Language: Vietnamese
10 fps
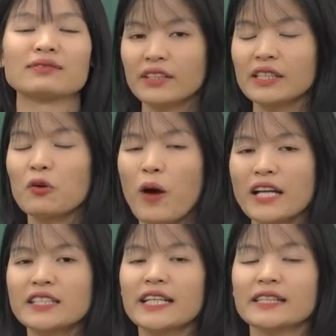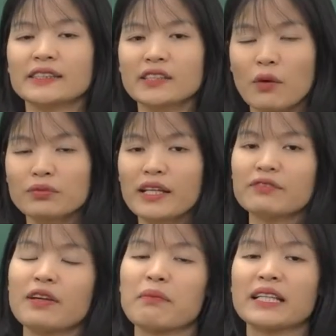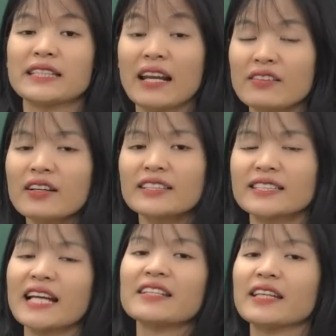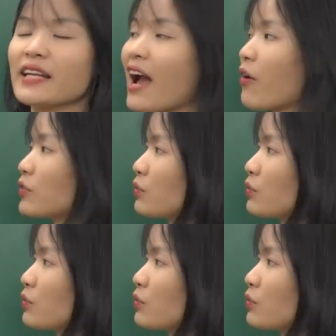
Vậy thì quá trình thống nhất về mặt nhà nước diễn ra như thế nào?